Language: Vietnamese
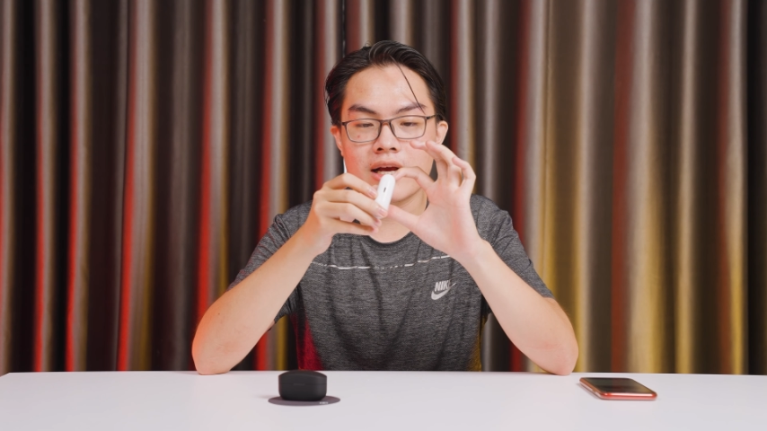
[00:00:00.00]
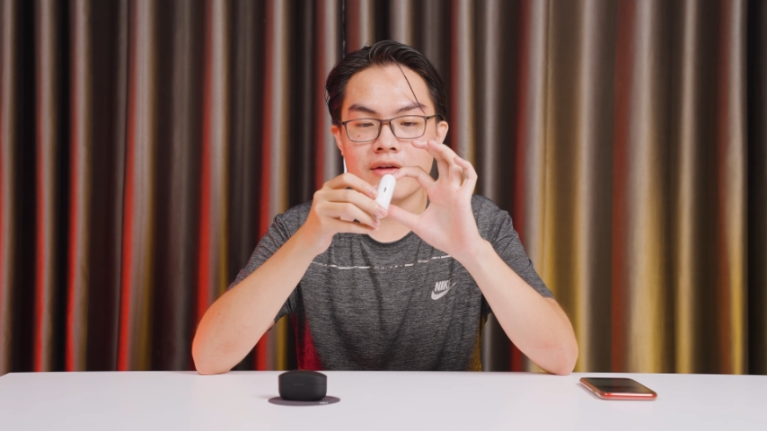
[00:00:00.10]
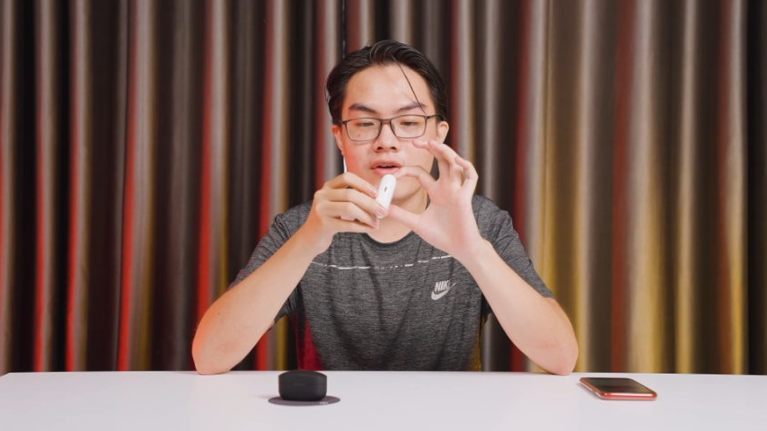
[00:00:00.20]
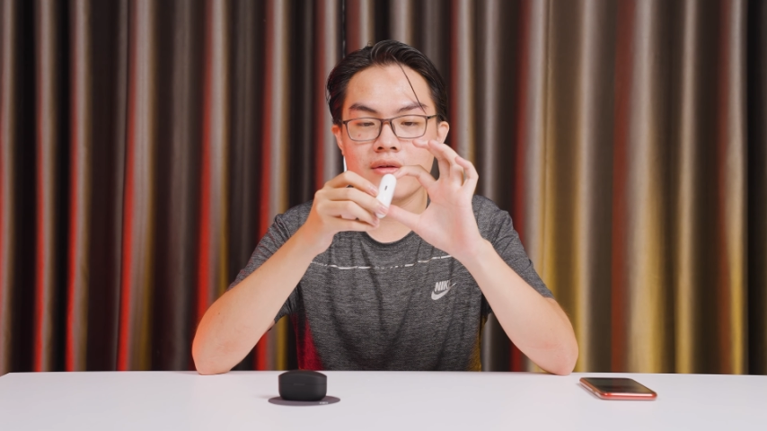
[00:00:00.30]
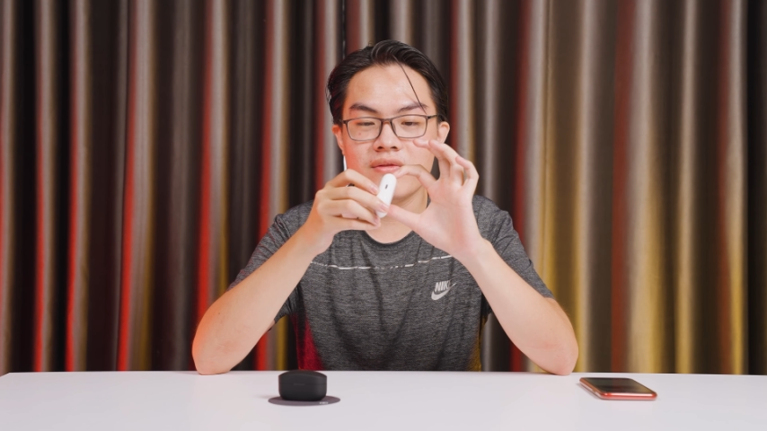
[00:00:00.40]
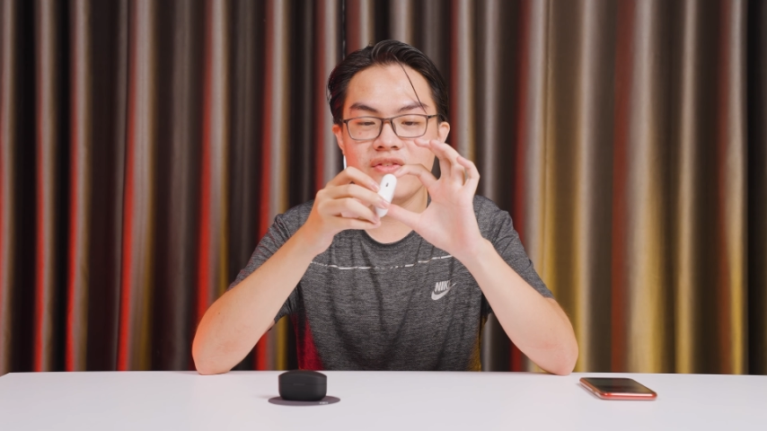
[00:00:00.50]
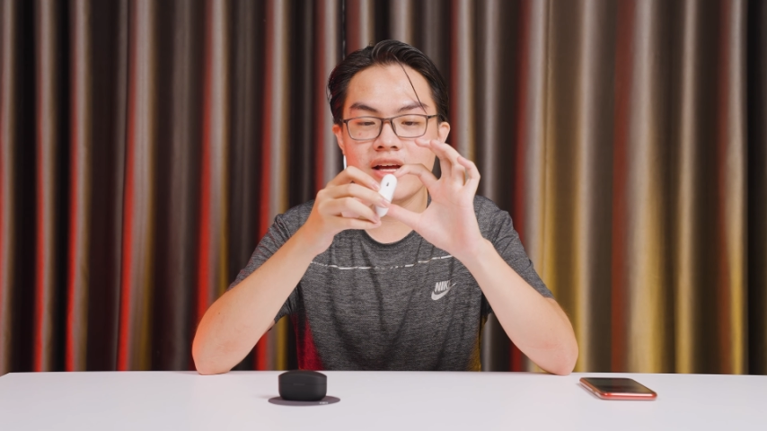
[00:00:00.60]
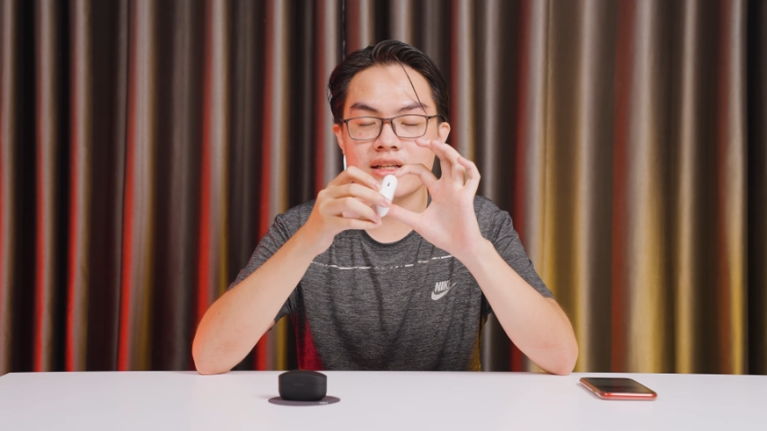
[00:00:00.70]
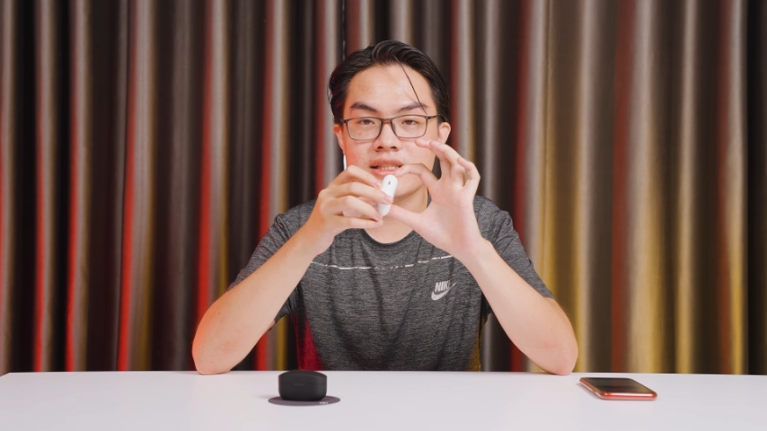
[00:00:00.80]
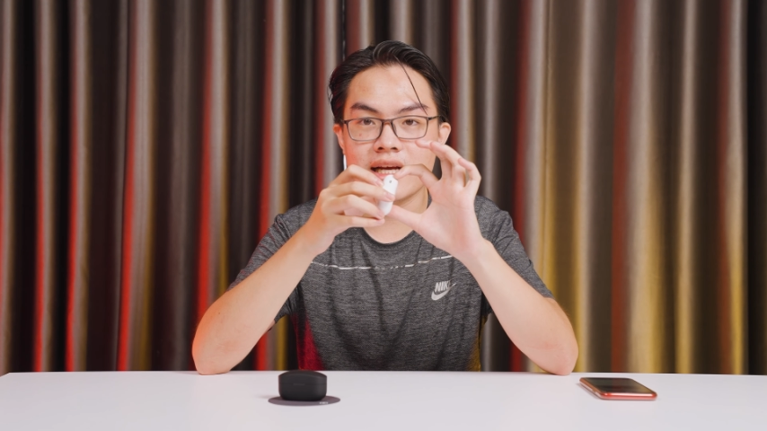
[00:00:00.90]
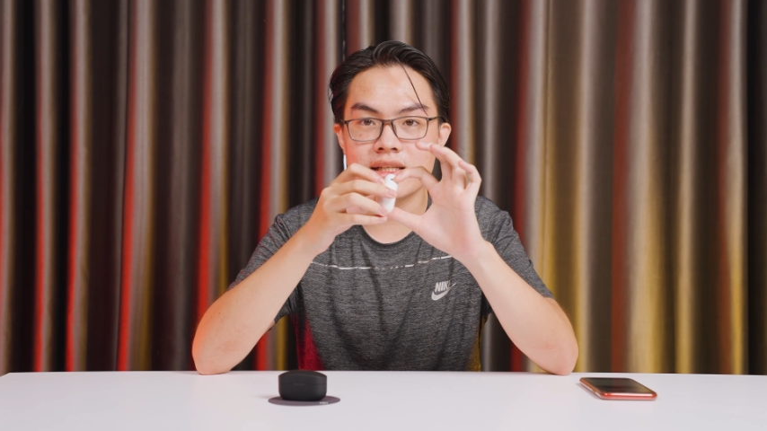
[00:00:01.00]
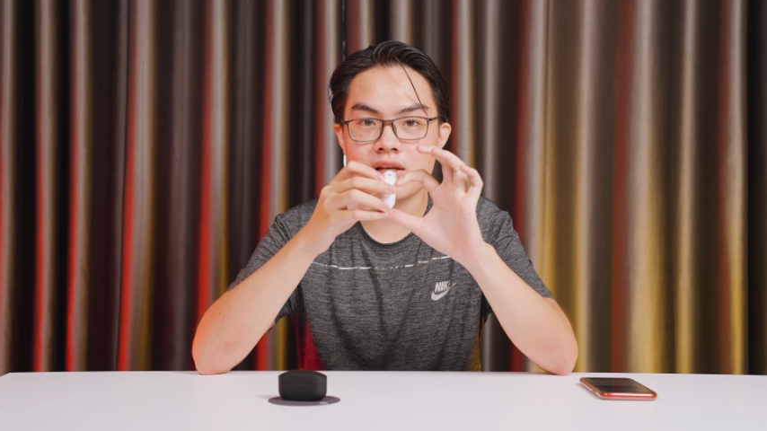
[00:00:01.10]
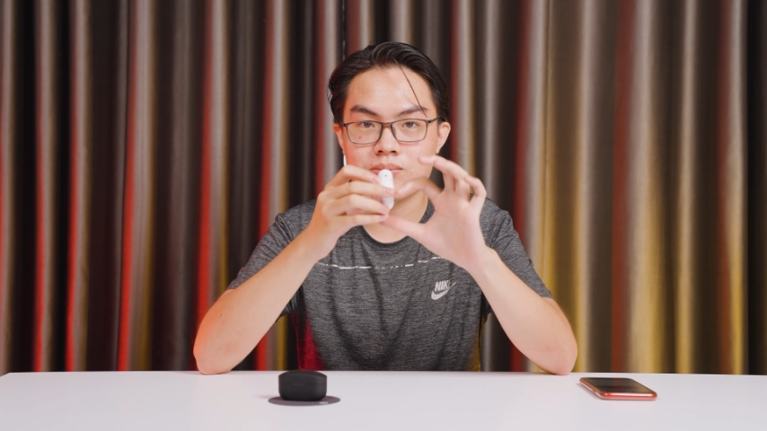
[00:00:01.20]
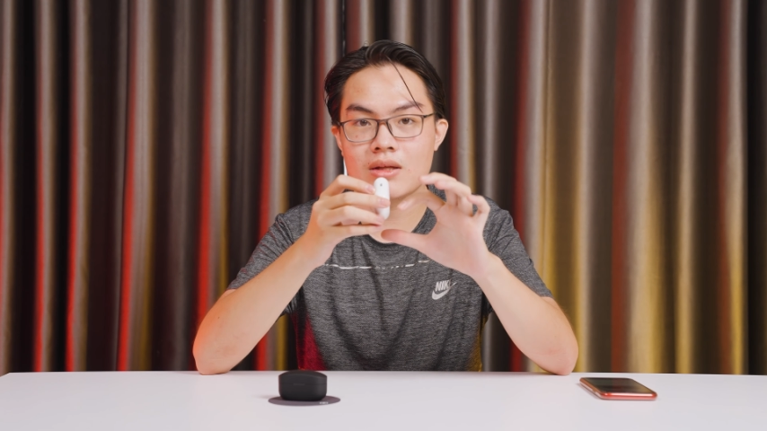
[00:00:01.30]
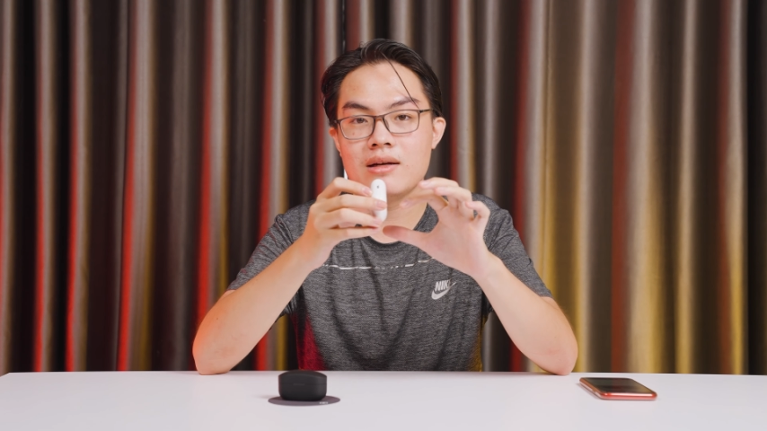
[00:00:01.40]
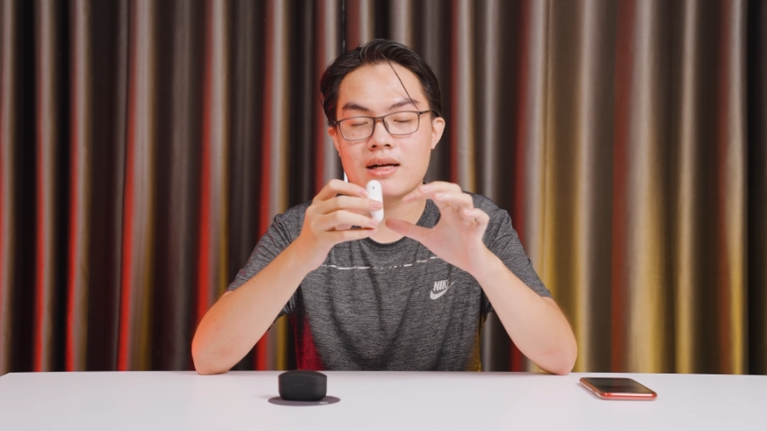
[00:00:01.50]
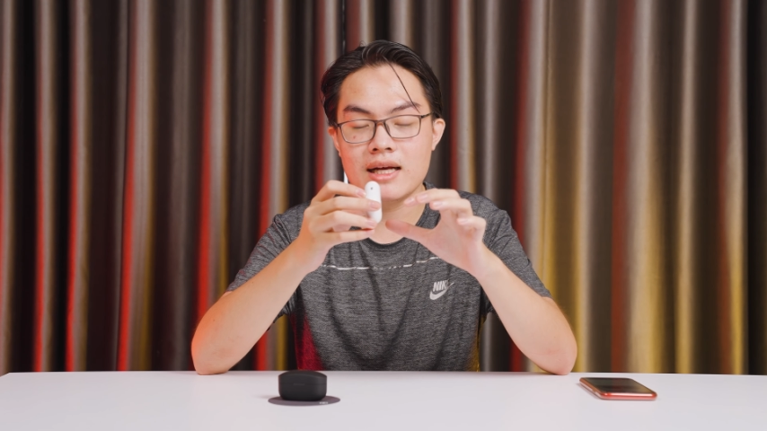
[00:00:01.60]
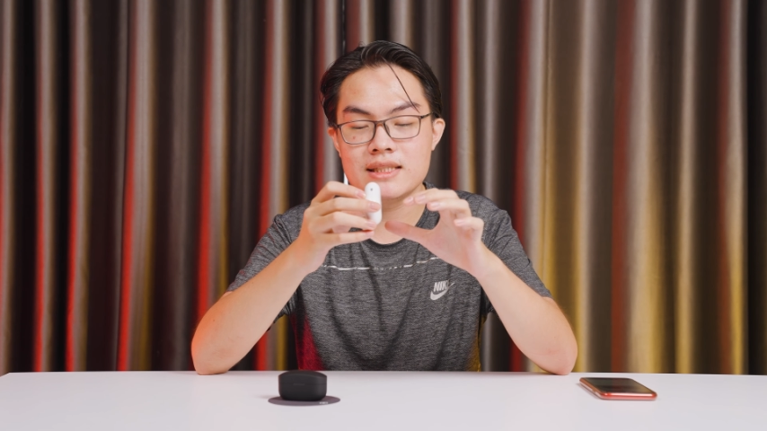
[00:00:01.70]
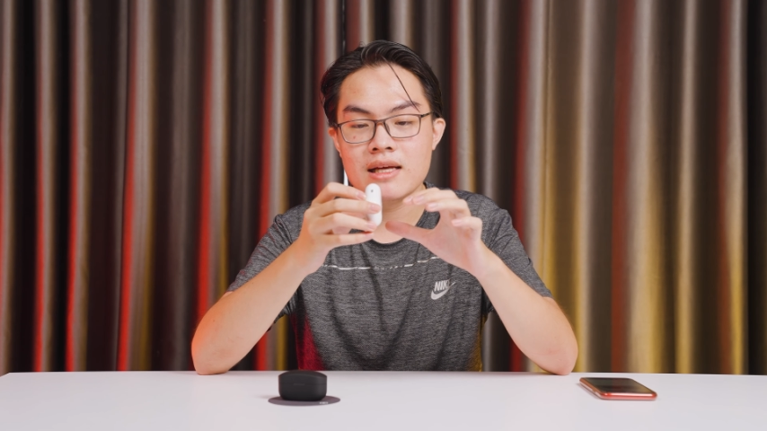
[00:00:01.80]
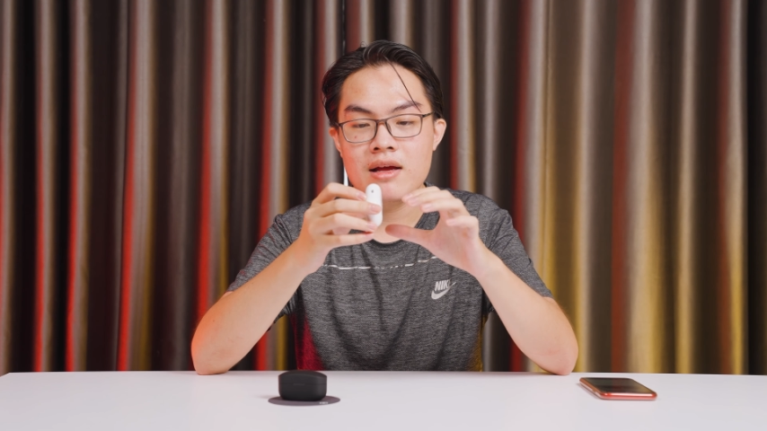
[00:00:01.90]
cái phần viền chạy dọc thân cây